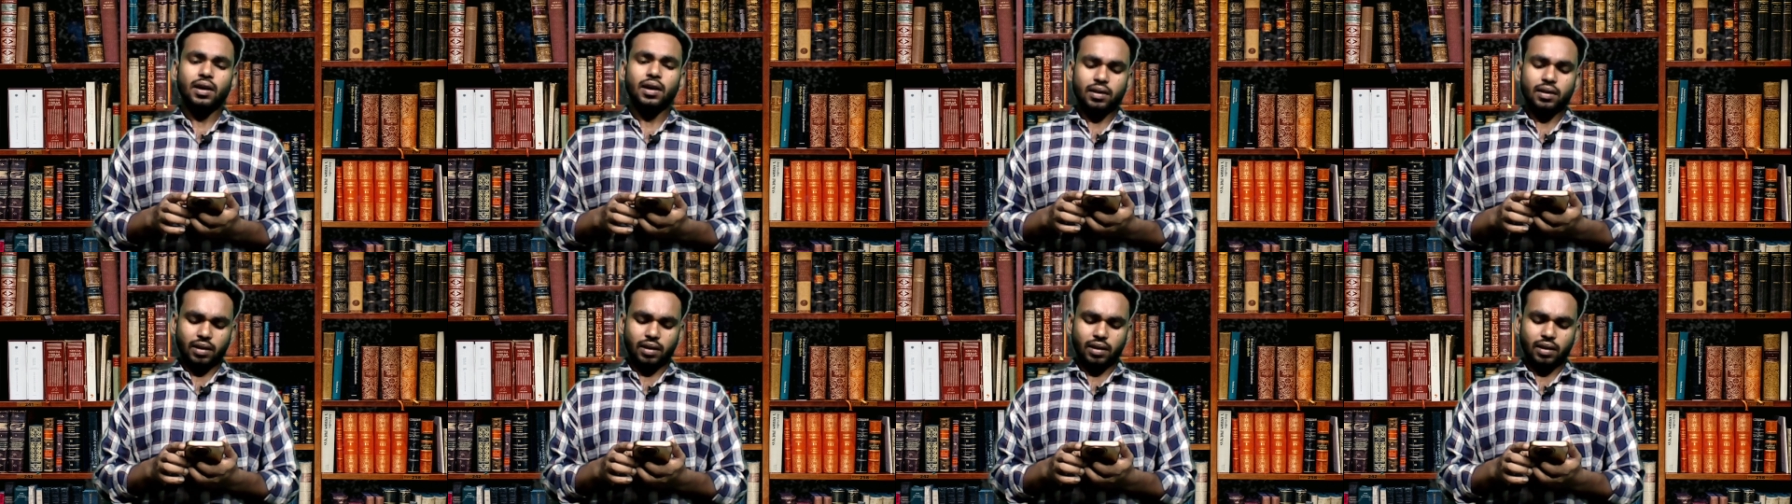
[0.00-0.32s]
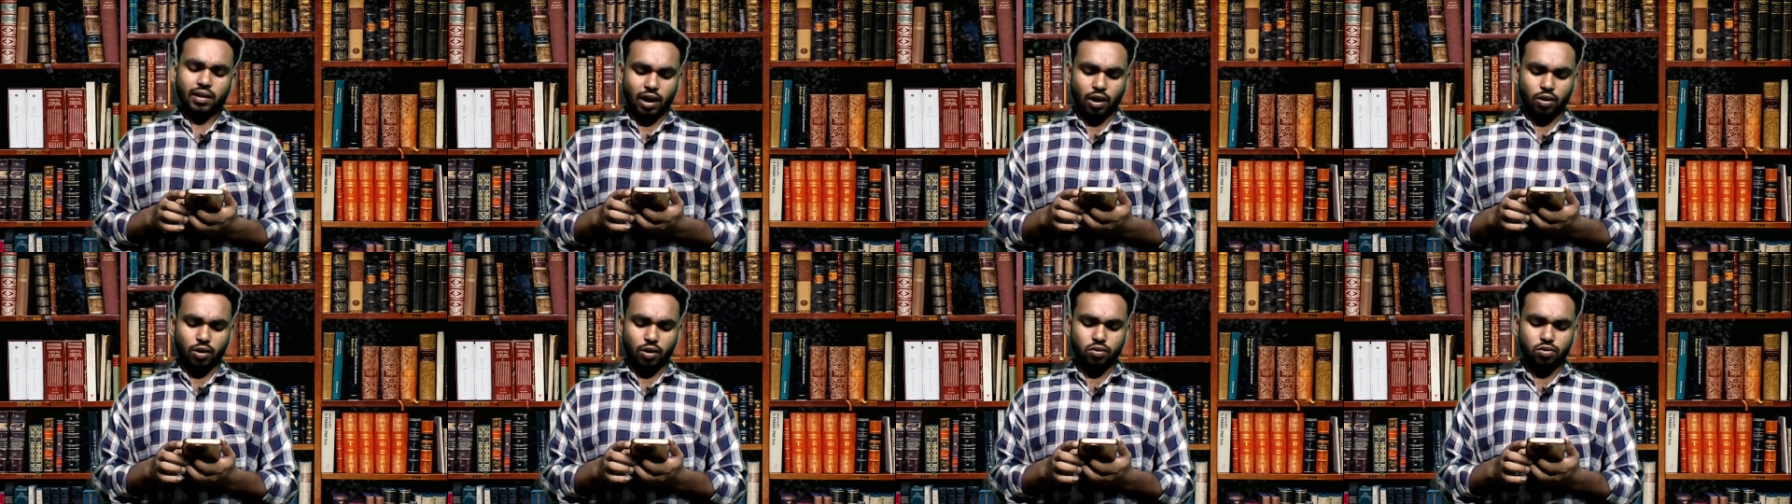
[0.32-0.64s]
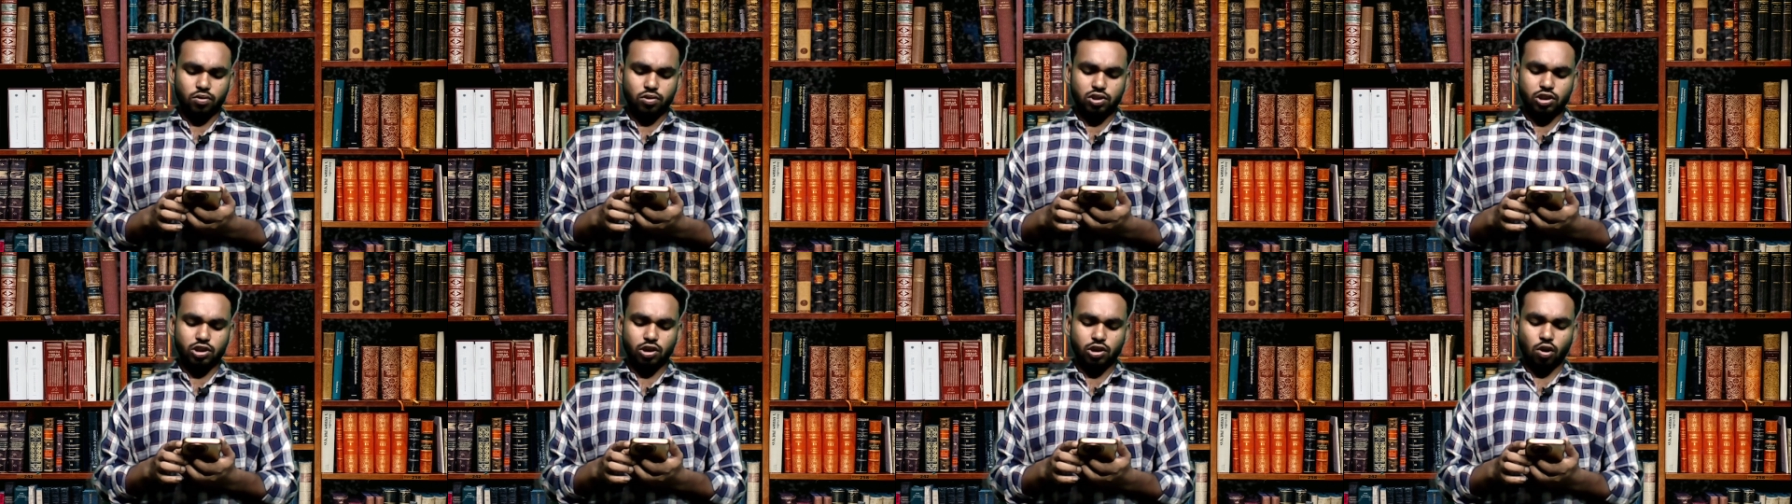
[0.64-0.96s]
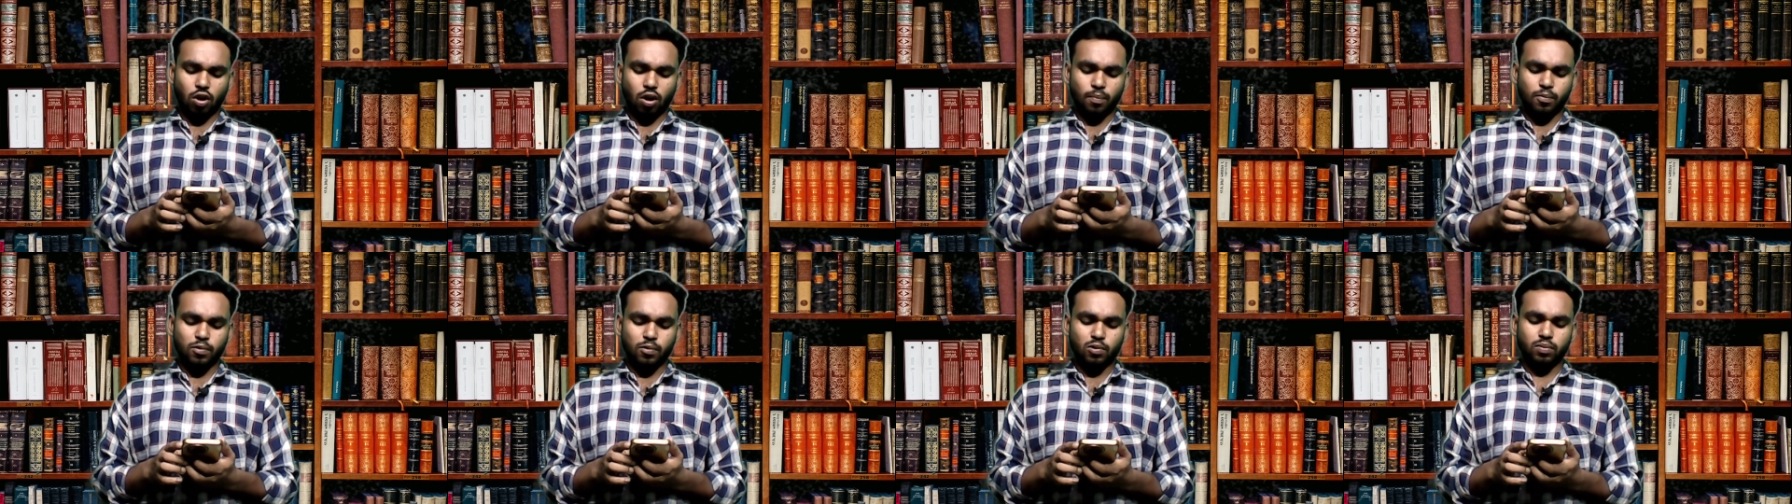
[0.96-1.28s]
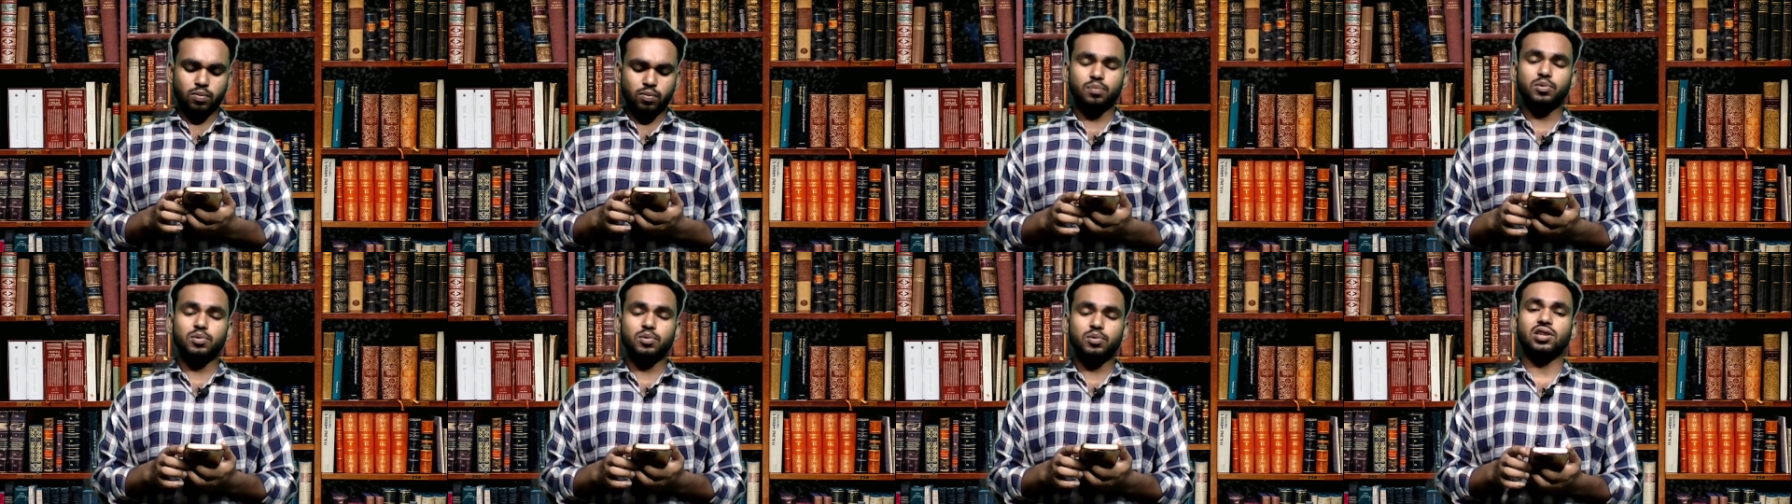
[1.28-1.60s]
তার কারণ হচ্ছে অপূর্ব
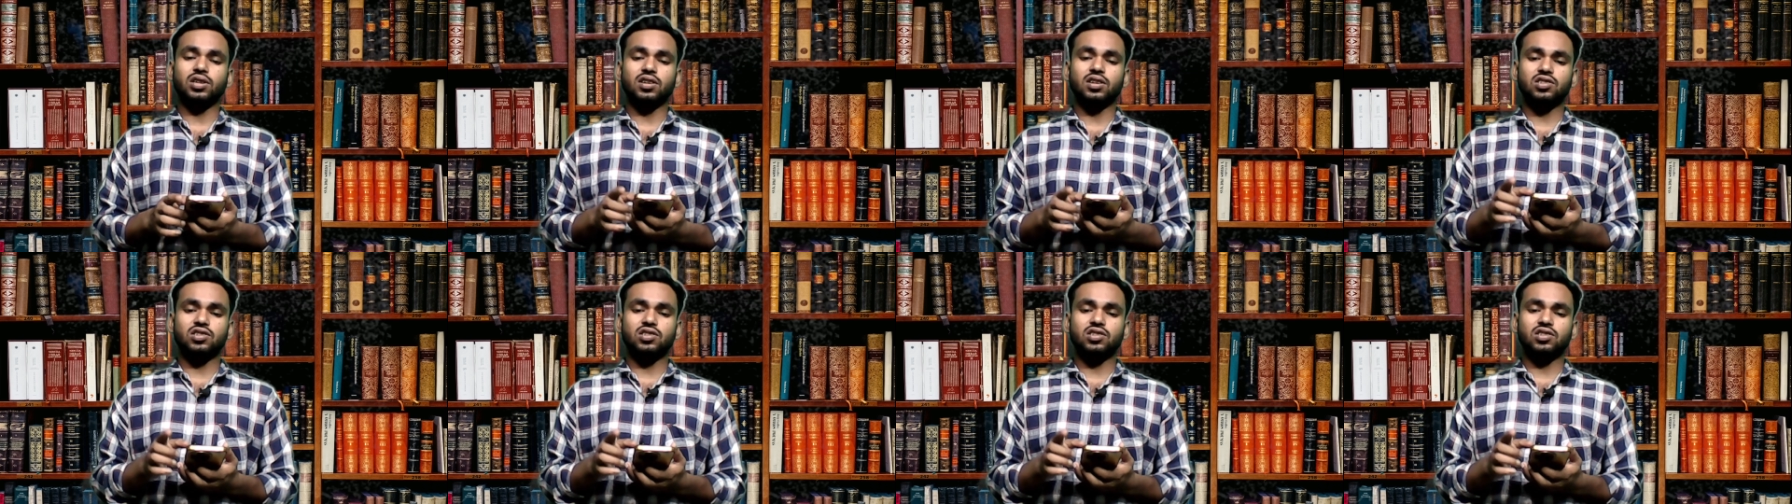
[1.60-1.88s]
বিশ্বাস